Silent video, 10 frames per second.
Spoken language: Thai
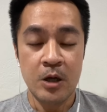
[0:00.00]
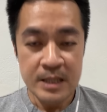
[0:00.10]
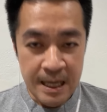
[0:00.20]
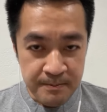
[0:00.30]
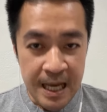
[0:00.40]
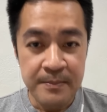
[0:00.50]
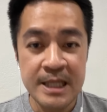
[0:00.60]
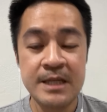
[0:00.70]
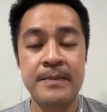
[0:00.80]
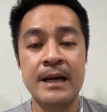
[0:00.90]
ก็ทำงานไม่
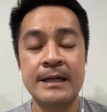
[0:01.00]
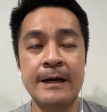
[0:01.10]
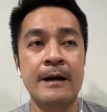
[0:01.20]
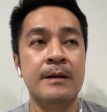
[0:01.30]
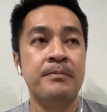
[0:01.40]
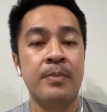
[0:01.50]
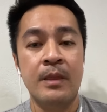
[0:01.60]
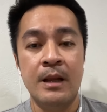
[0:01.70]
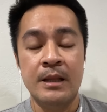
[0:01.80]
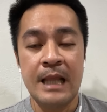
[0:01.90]
ได้สักพักหนึ่ง
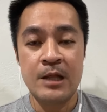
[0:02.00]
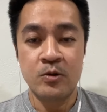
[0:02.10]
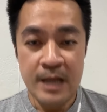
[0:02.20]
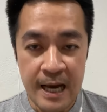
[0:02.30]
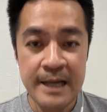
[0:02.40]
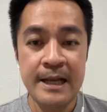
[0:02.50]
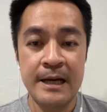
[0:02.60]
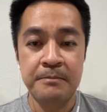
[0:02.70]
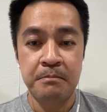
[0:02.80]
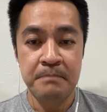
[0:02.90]
แต่สุดท้ายเนี่ย
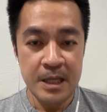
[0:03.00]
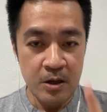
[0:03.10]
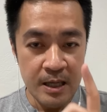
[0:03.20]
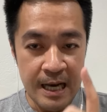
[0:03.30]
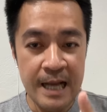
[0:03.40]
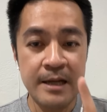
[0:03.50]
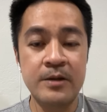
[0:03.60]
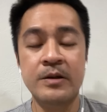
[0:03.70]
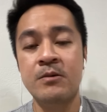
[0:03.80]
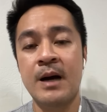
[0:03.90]
มันก็ขาดกัน
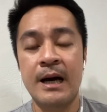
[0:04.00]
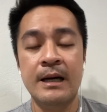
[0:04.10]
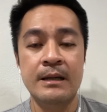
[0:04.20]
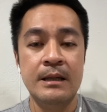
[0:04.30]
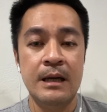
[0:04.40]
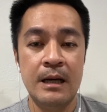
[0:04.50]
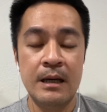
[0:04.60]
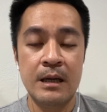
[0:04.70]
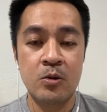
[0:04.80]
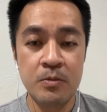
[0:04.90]
อยู่ที่ว่า
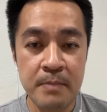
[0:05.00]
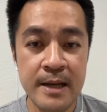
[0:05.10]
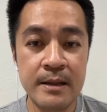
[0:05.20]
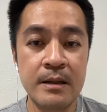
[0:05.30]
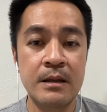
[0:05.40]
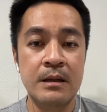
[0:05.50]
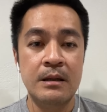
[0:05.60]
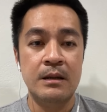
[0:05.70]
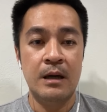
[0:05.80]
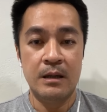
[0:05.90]
คุณเป็น
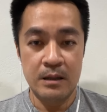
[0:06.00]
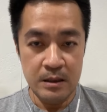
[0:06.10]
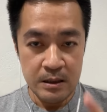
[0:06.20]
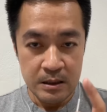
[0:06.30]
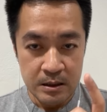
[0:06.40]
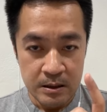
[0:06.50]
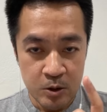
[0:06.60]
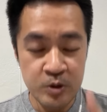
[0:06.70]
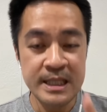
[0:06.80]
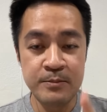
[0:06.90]

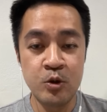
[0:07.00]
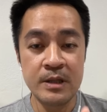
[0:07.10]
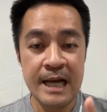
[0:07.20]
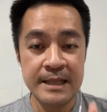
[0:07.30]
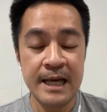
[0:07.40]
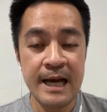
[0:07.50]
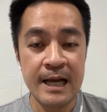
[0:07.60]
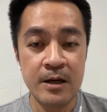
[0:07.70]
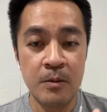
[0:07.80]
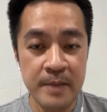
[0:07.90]
คุณสนับสนุนการแต่งงา
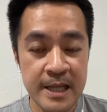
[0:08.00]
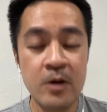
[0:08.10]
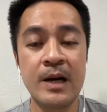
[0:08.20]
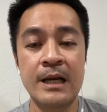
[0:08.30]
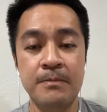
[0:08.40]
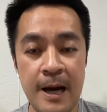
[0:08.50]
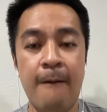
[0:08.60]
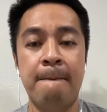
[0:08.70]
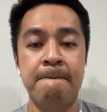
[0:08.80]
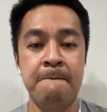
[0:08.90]
นของเพศเดียวกันหรือเปล่า
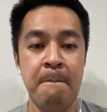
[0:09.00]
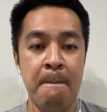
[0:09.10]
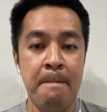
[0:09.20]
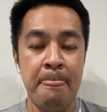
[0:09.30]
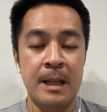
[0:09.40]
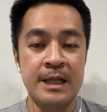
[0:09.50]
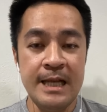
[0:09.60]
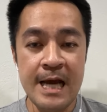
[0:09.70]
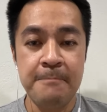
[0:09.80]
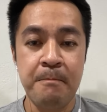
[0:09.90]
ที
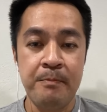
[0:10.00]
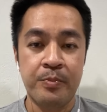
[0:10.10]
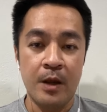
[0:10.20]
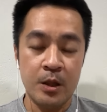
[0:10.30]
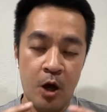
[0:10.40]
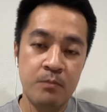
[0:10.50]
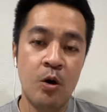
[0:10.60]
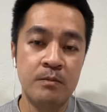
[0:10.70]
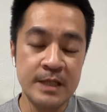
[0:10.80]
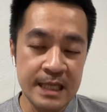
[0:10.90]
เนี้ยตอนผ
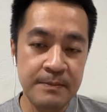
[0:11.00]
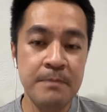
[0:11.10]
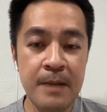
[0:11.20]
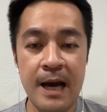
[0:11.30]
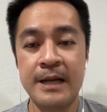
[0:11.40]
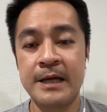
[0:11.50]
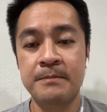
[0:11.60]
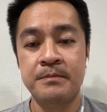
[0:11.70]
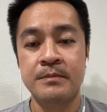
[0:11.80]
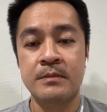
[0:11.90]
มยืนอภิปรายเนี่ย
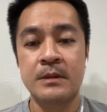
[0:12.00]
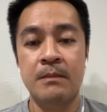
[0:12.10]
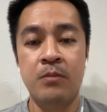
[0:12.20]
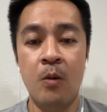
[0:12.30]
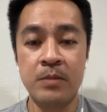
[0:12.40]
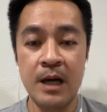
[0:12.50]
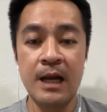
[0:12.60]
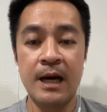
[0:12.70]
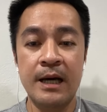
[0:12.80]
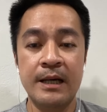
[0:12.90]
ผมก็
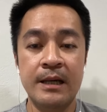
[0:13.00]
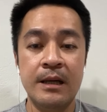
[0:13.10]
เลย